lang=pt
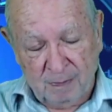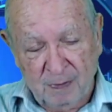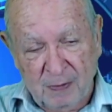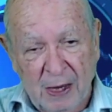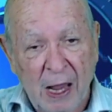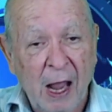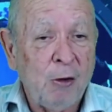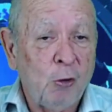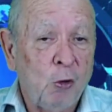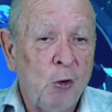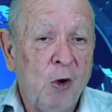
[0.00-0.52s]

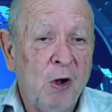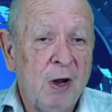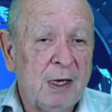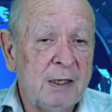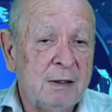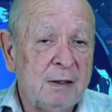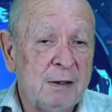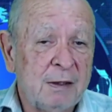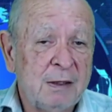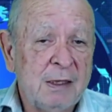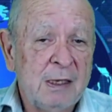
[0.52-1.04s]

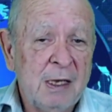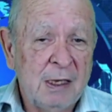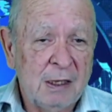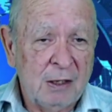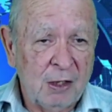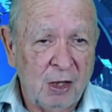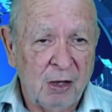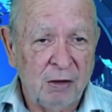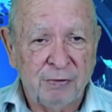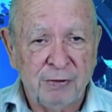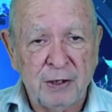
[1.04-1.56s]
Agora
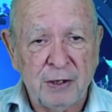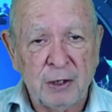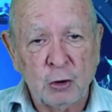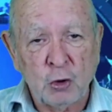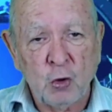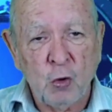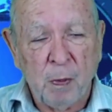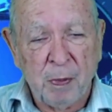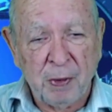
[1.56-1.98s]
que vejo o